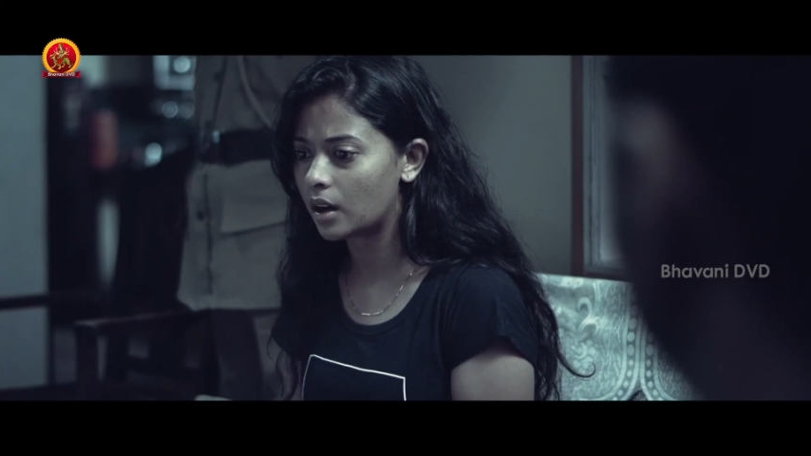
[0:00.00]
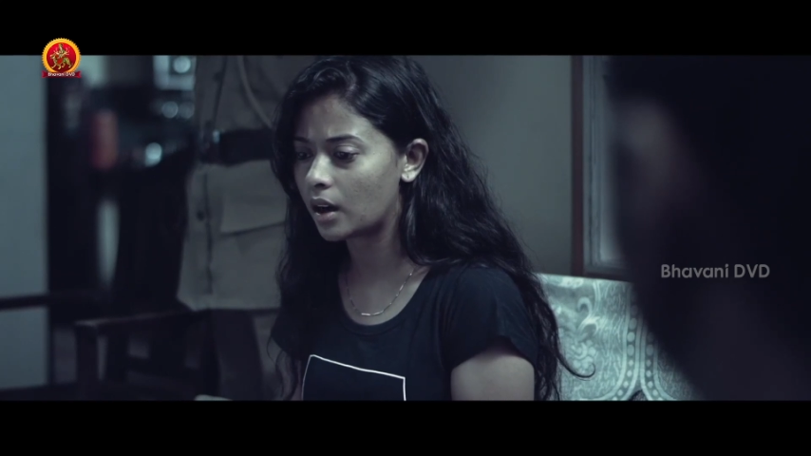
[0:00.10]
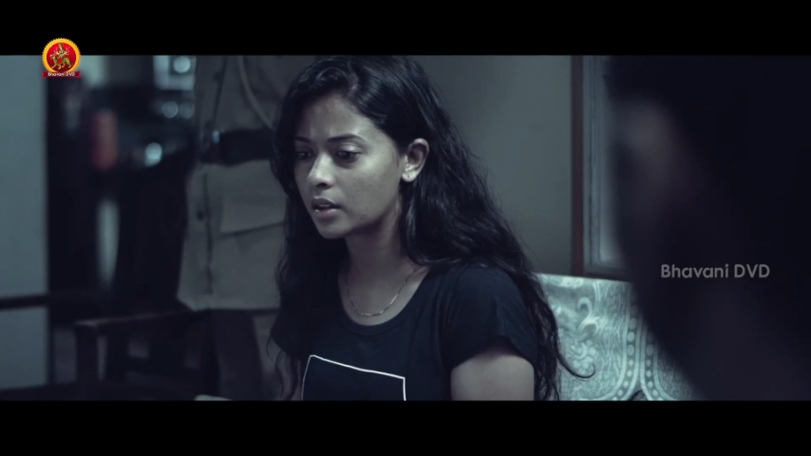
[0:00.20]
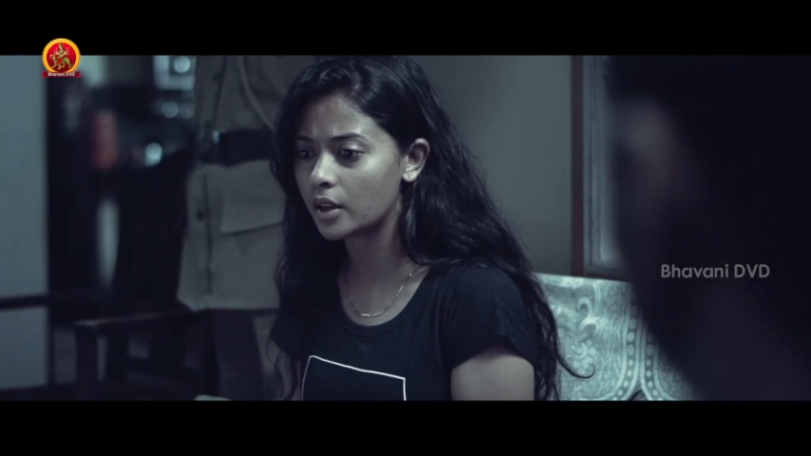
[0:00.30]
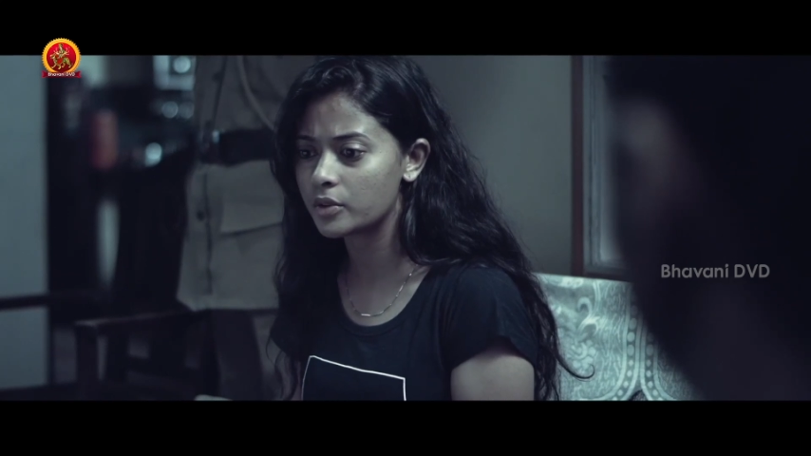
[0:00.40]

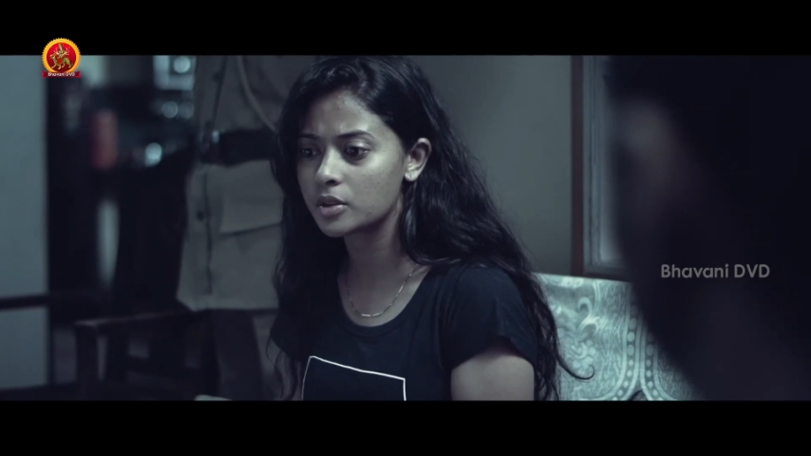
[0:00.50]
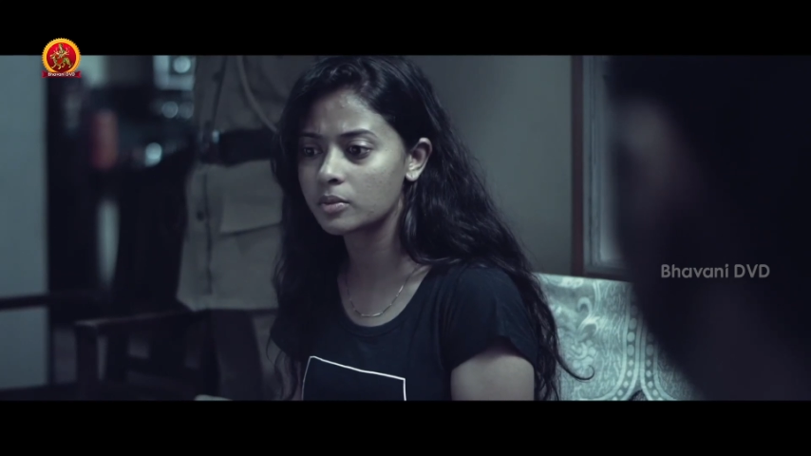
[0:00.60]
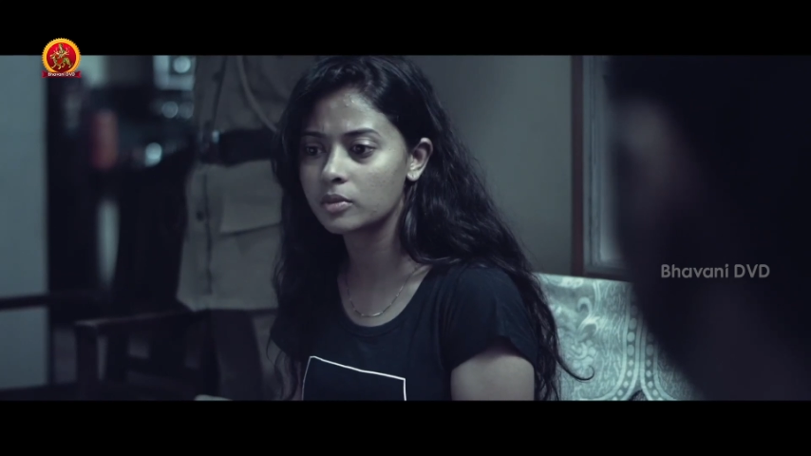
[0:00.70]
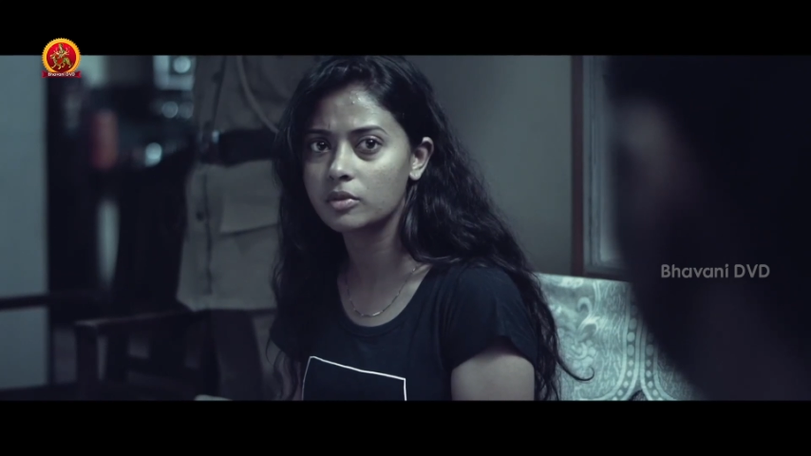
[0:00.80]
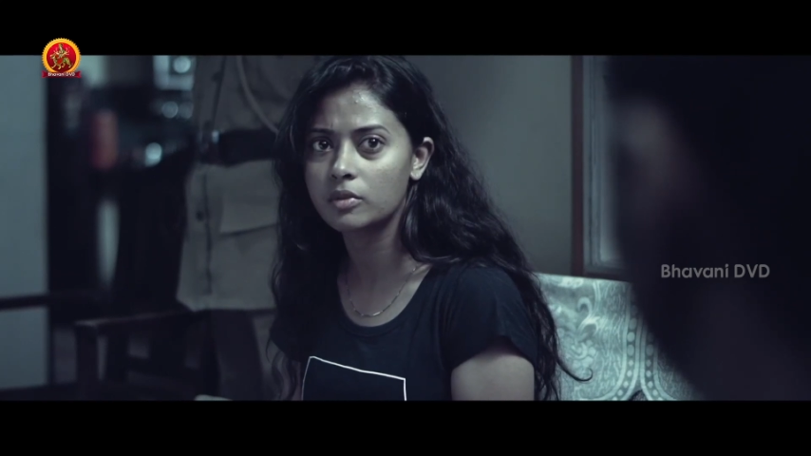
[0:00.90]
కాస్త
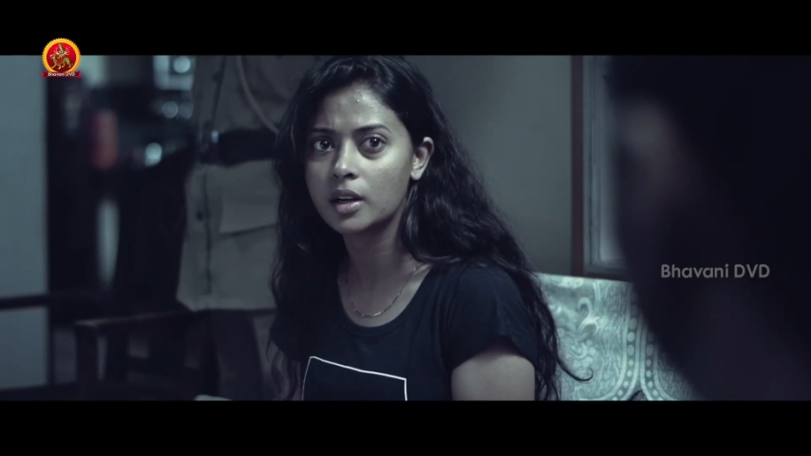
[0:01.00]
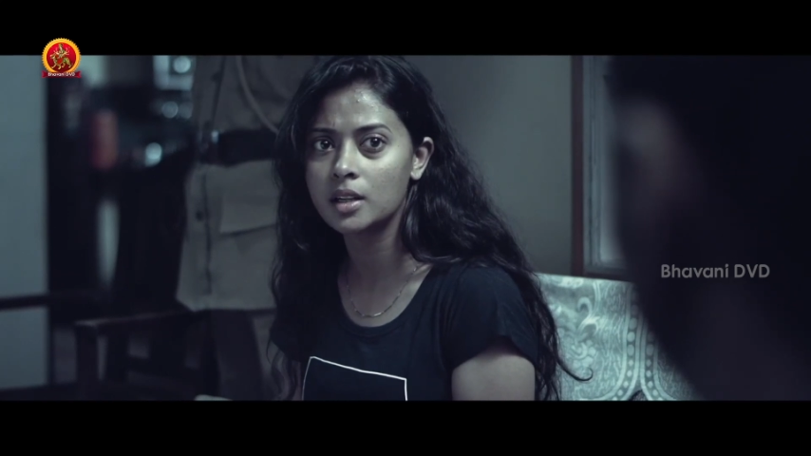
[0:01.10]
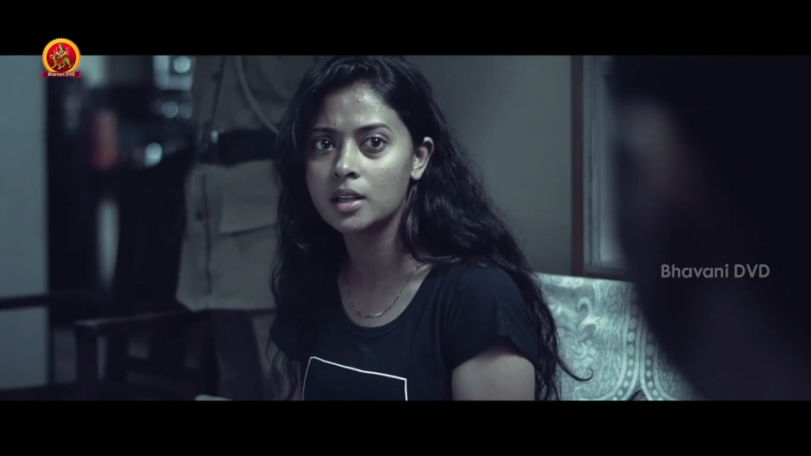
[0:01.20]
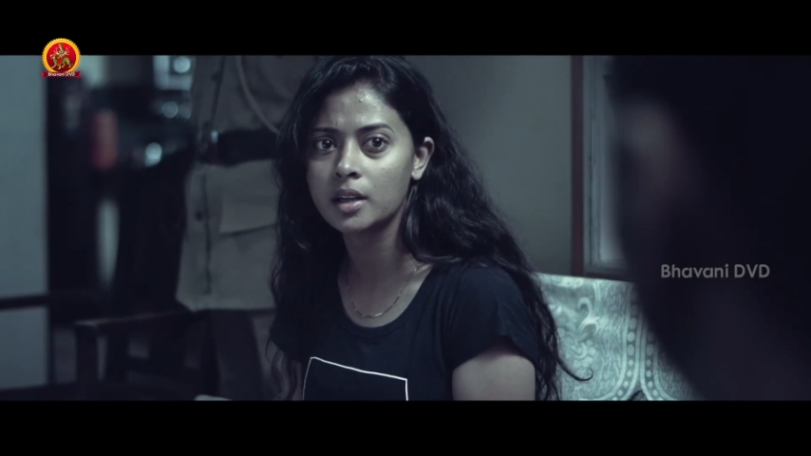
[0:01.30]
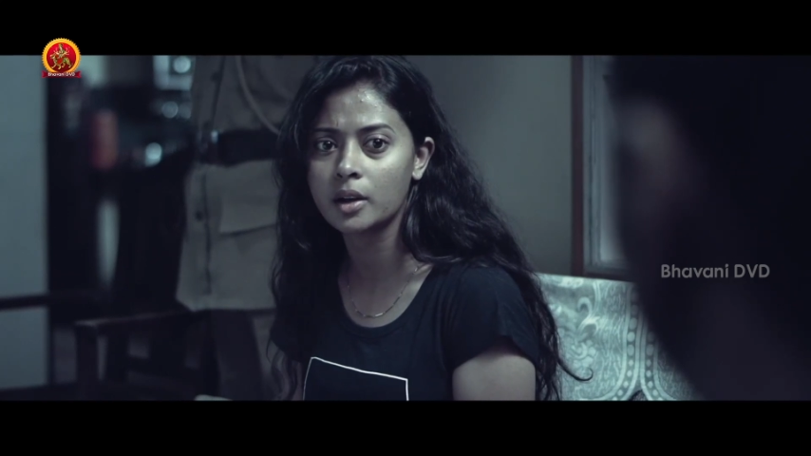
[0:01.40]

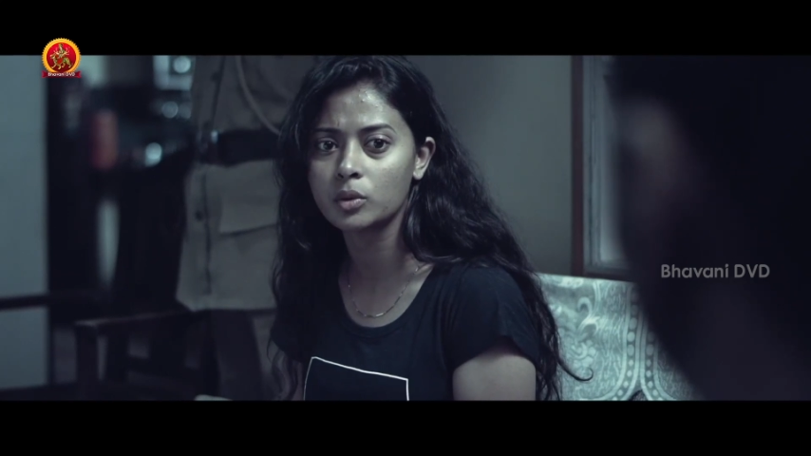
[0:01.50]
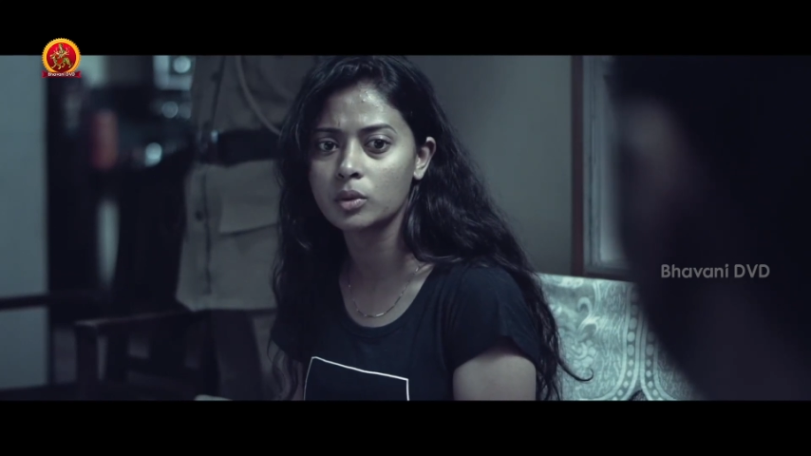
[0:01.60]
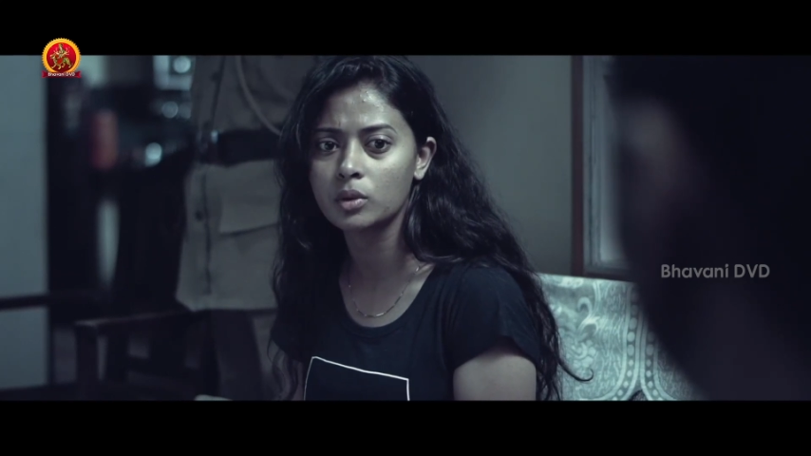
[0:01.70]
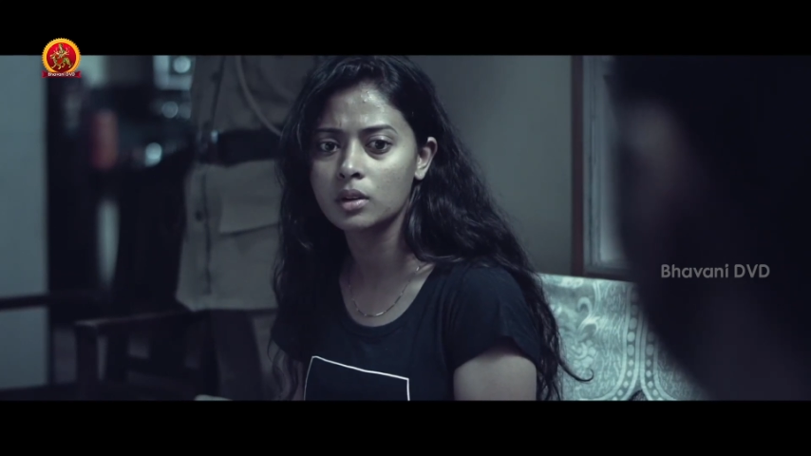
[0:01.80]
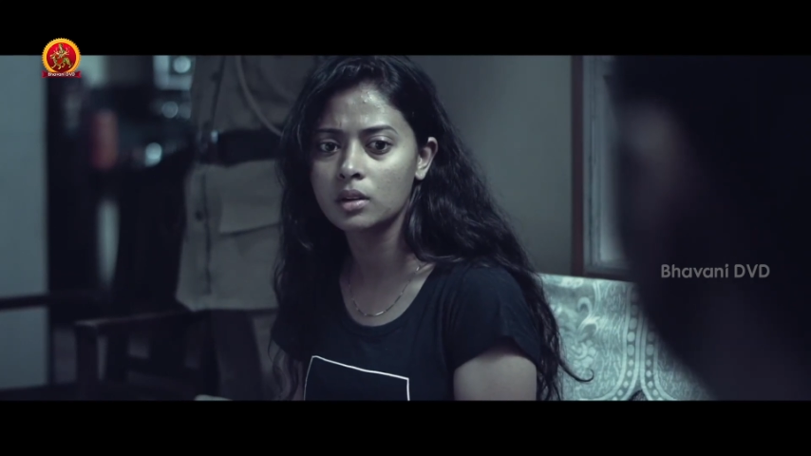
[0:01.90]
లావుగా
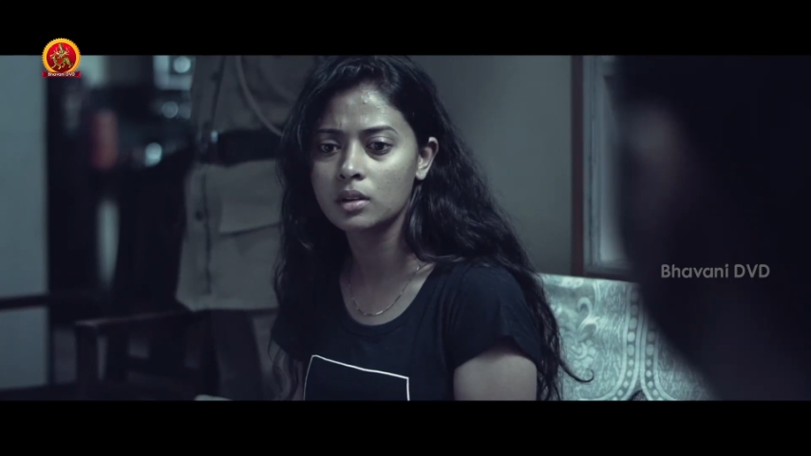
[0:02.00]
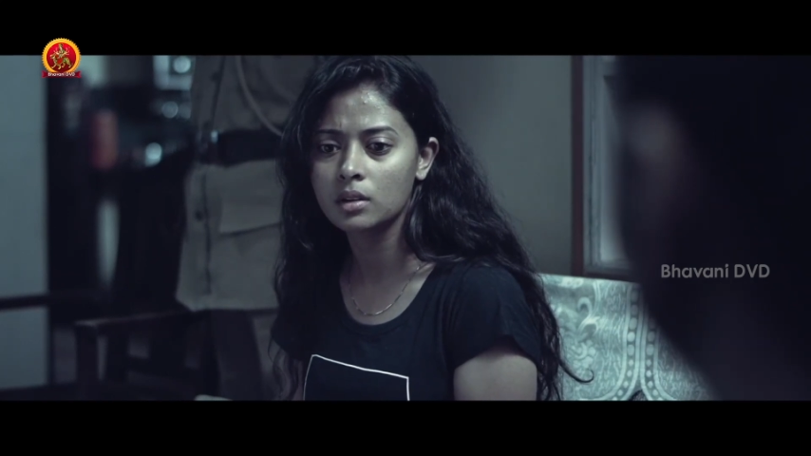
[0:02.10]
ఉన్నాడు